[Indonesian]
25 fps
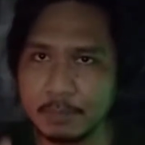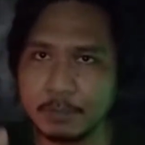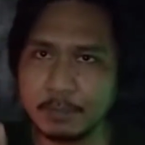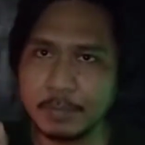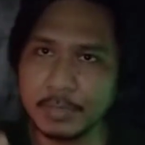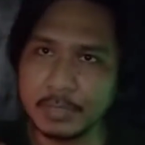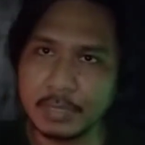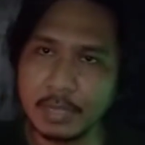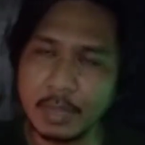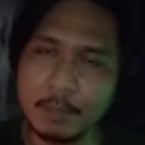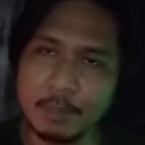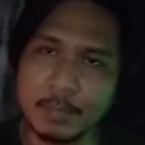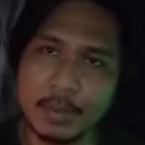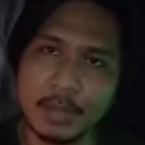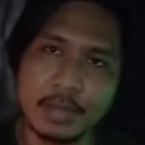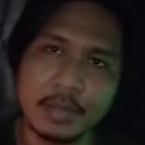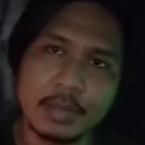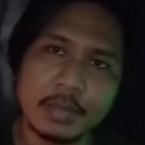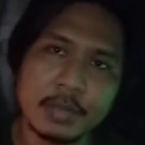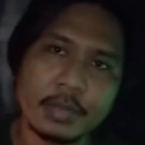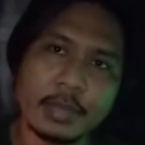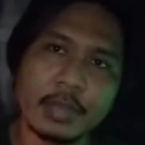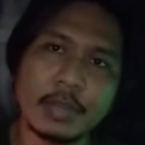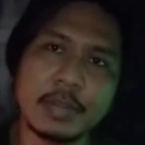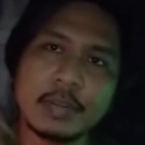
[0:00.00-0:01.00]
Pertama,
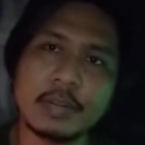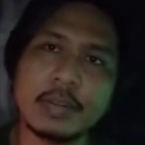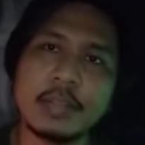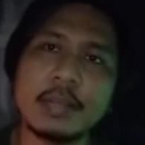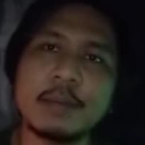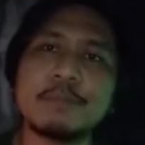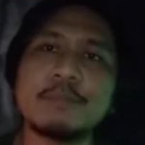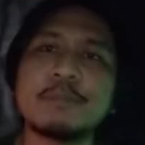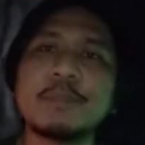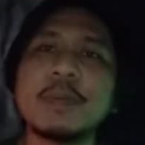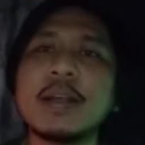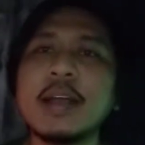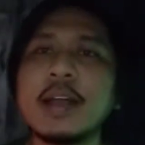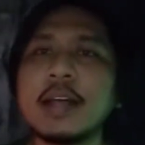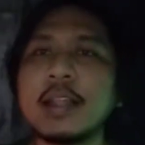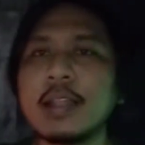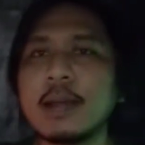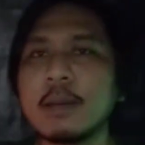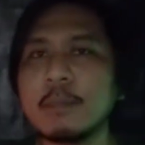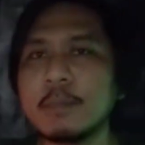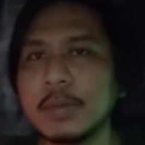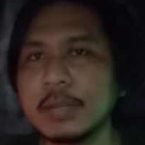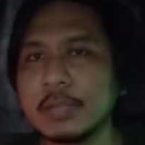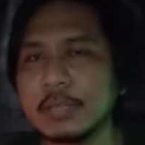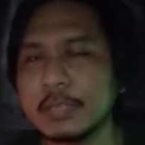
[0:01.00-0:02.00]
karena
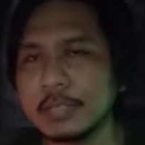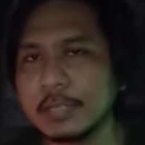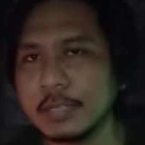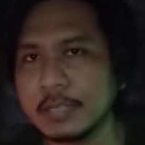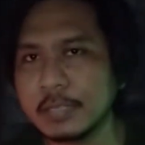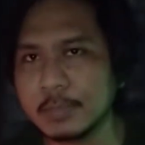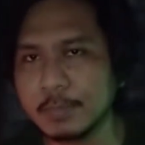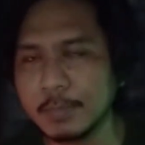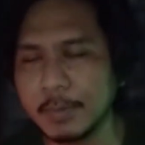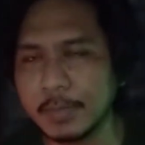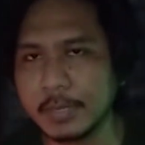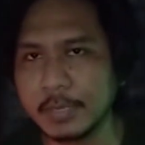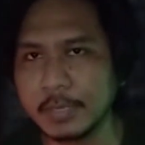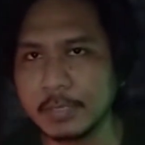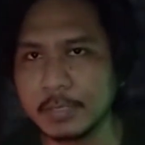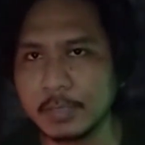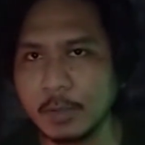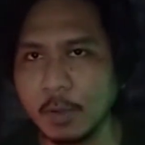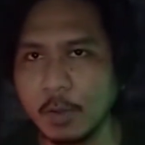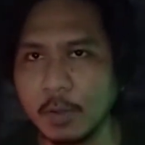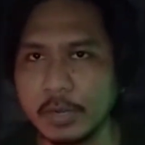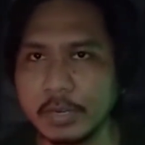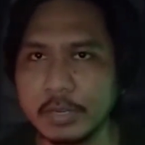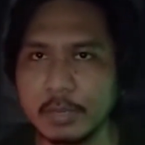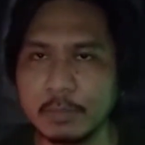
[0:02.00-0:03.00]
pengalaman dia sebagai
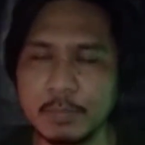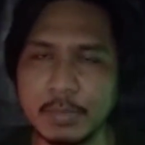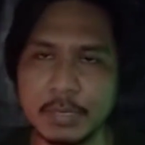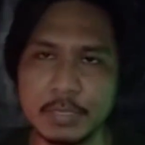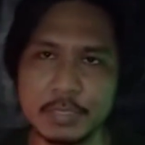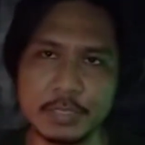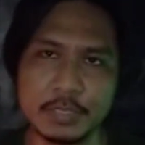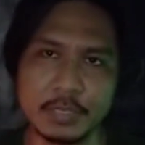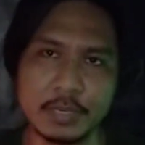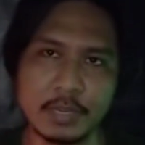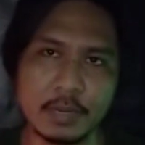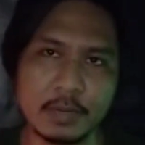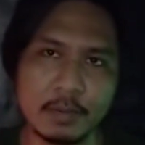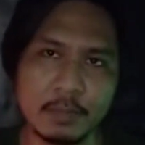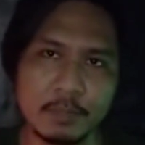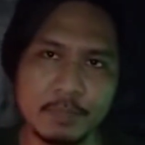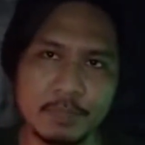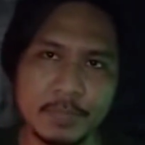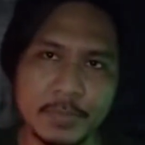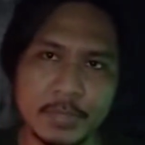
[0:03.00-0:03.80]
orang yang marginal,